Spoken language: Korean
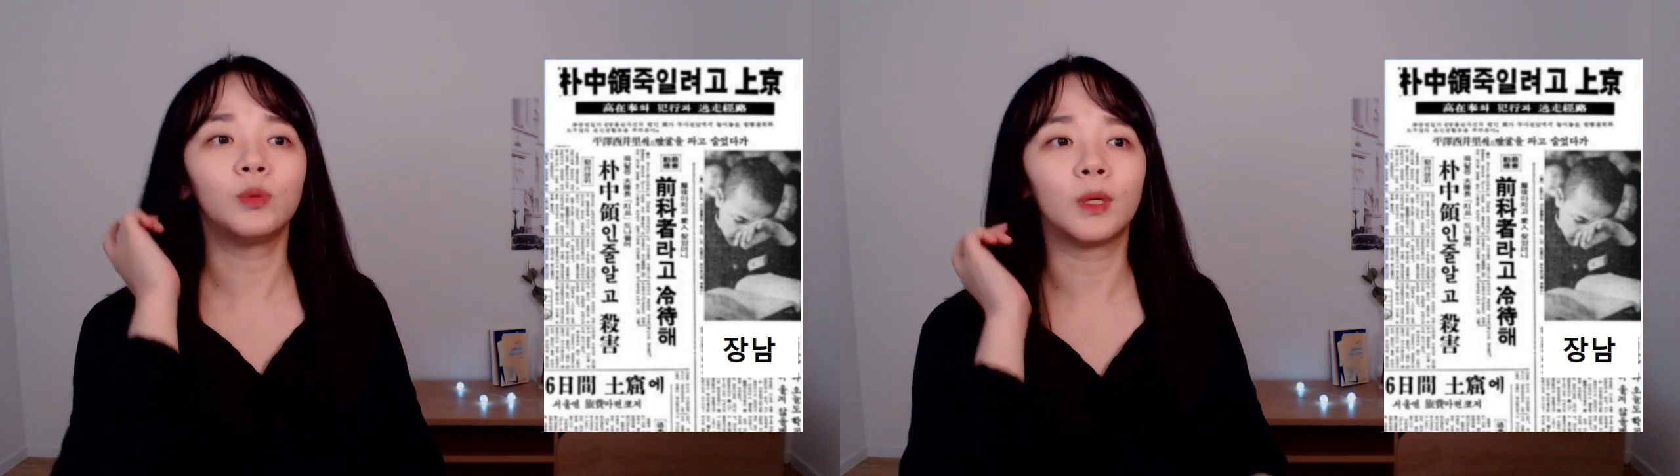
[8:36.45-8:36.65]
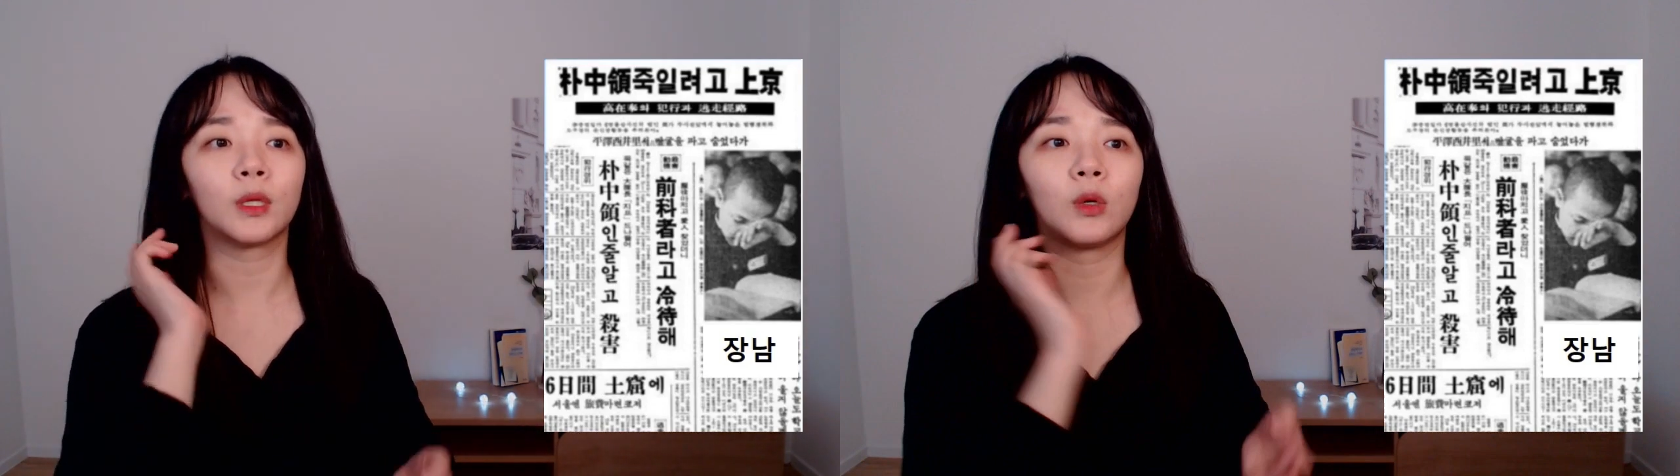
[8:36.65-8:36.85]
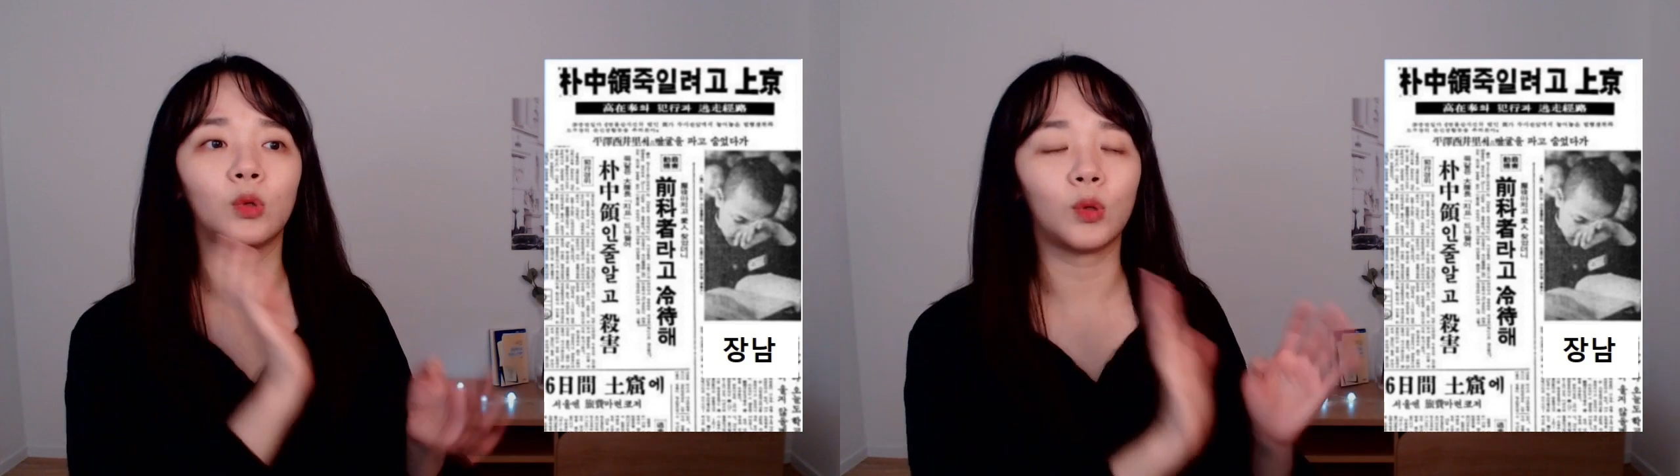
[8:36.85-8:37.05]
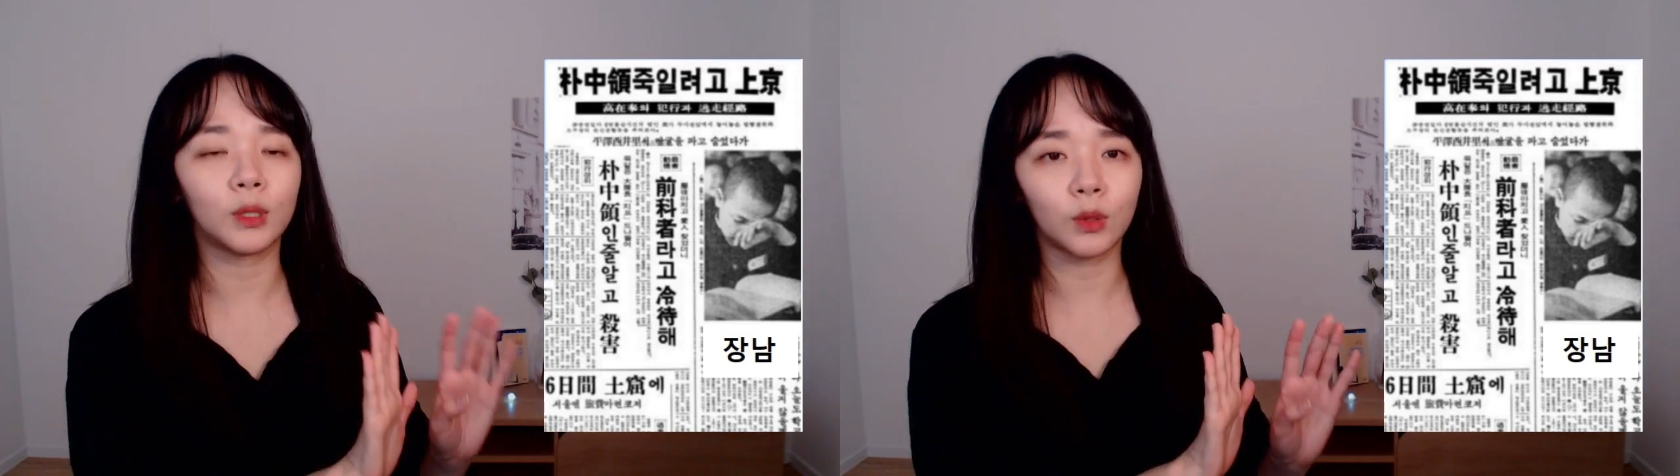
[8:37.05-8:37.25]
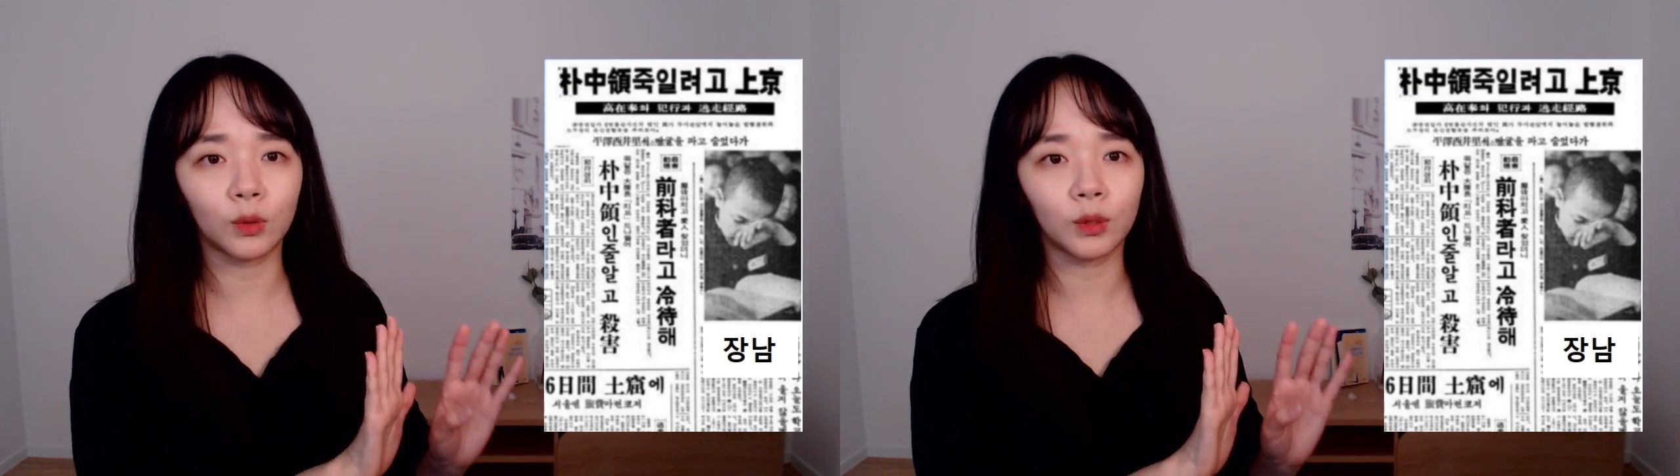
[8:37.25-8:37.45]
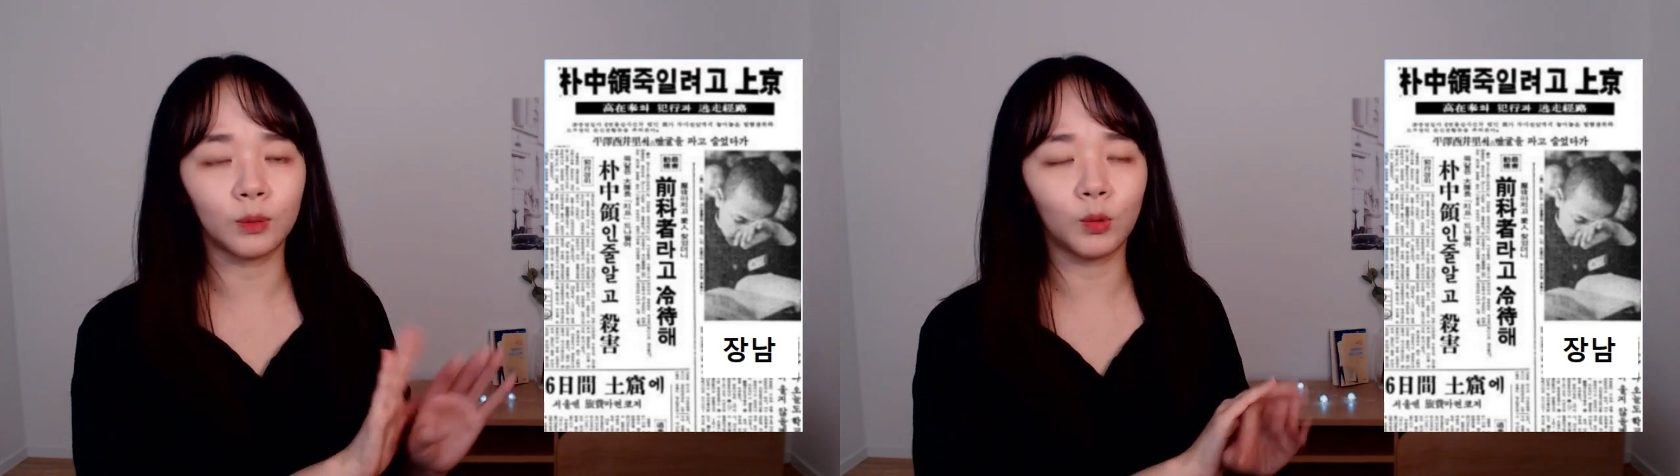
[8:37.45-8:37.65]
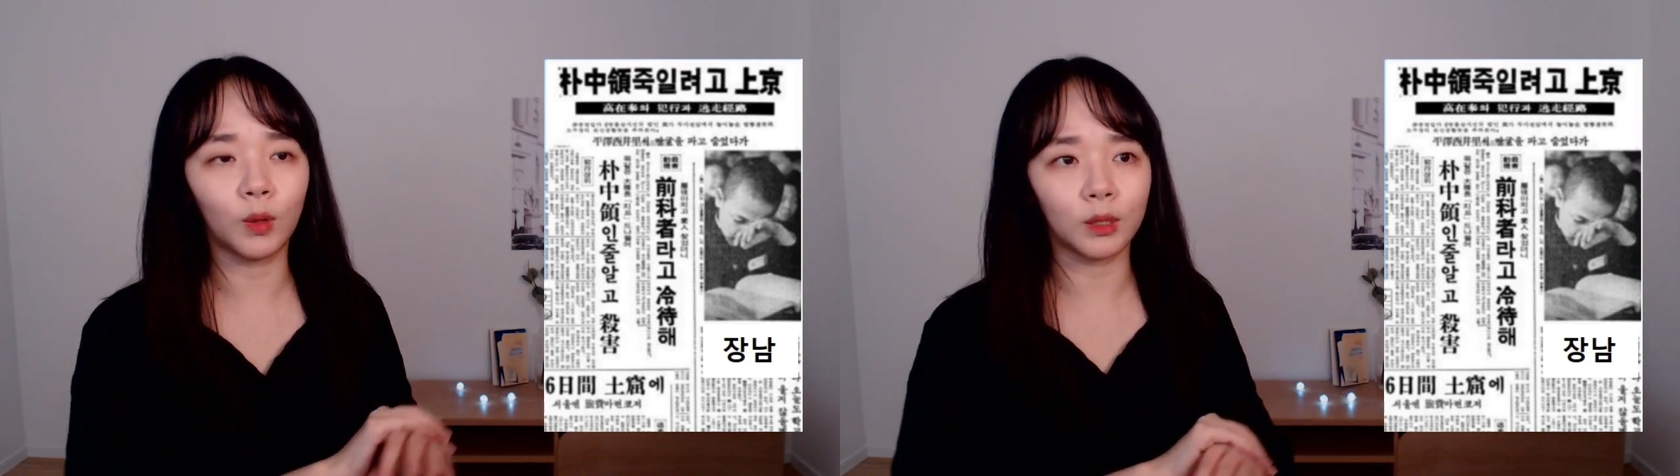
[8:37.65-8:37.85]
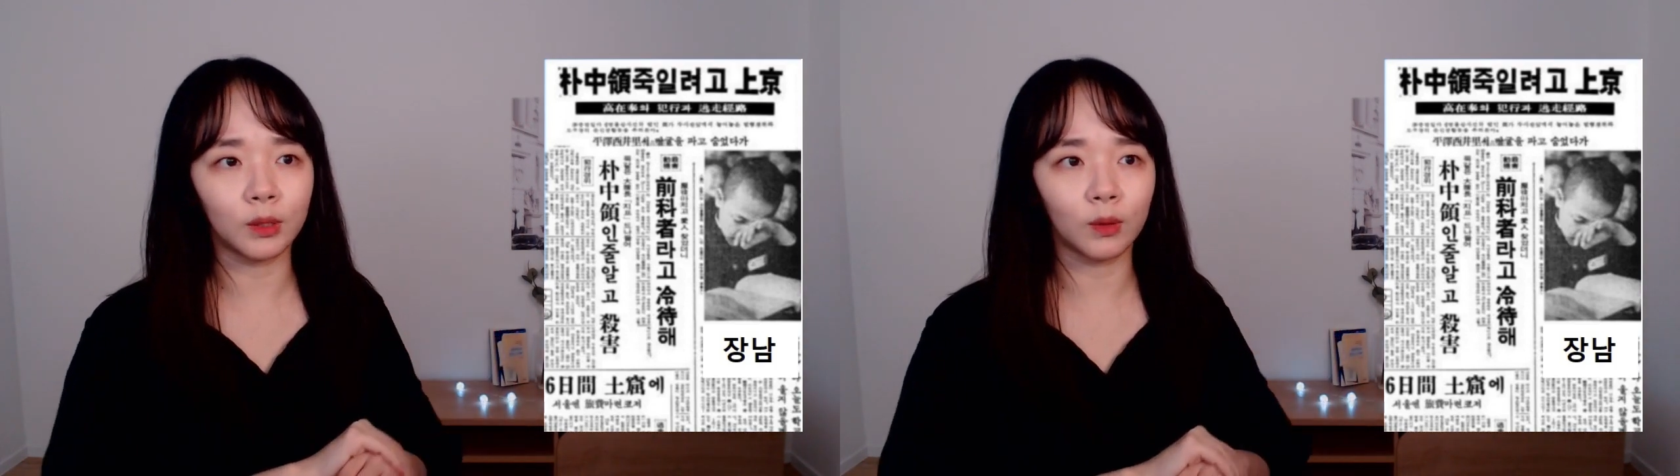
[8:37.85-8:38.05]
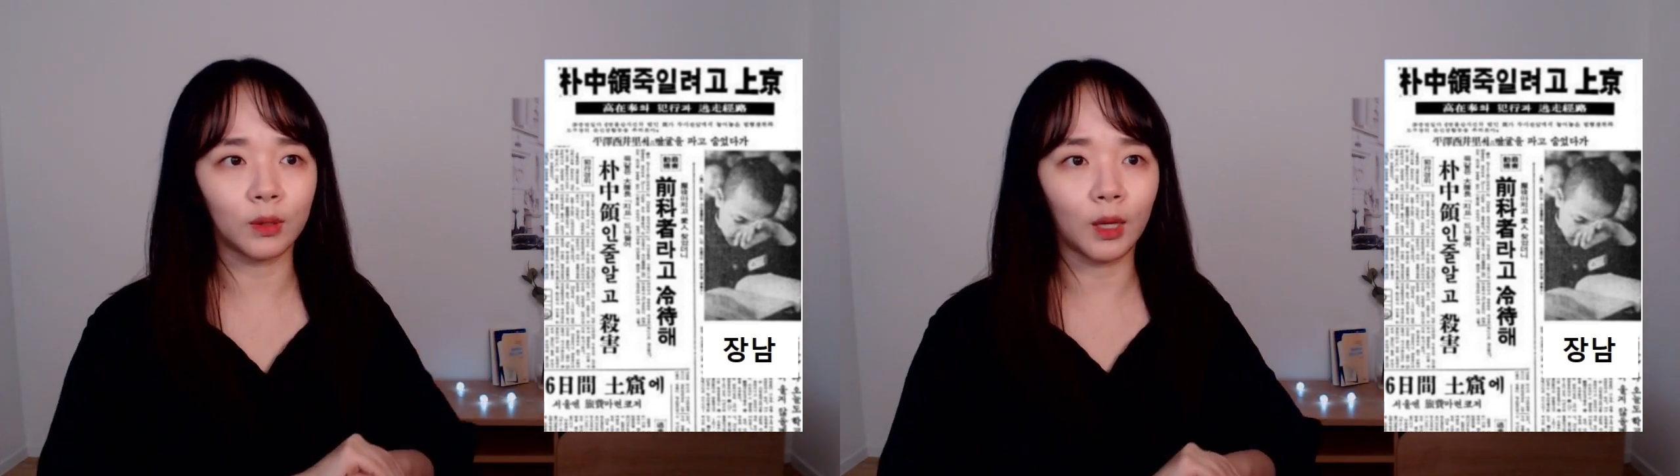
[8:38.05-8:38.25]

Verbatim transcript: 같은 거 넣어놨었던 금고가 있었는데